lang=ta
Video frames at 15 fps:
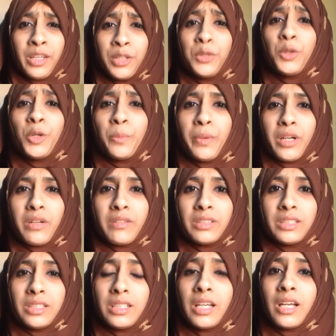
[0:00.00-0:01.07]
இன்னொரு பக்கம்
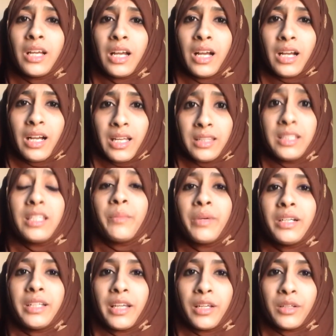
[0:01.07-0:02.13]
வந்து
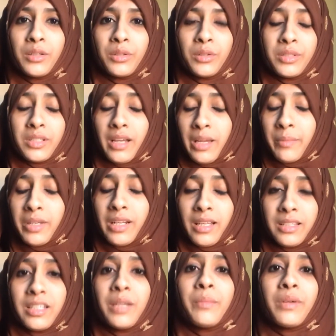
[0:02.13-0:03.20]
அதிகமாக டெங்கு ஐ மீன்
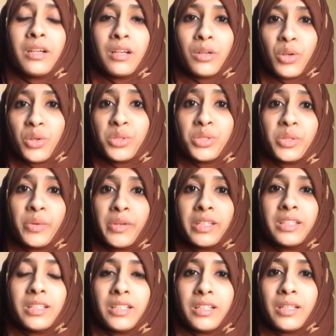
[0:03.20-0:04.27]
அதிகமாக கொசு
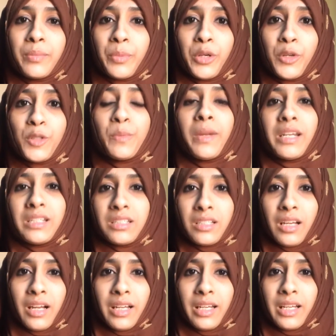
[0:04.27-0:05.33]
வந்து ப்ரொடியூஸ்
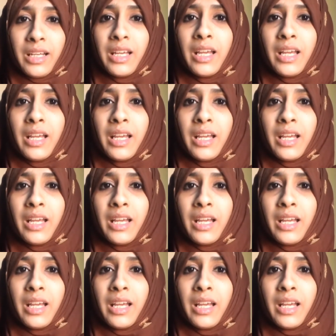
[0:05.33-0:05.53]
பண்ணிகிட்ருக்காங்க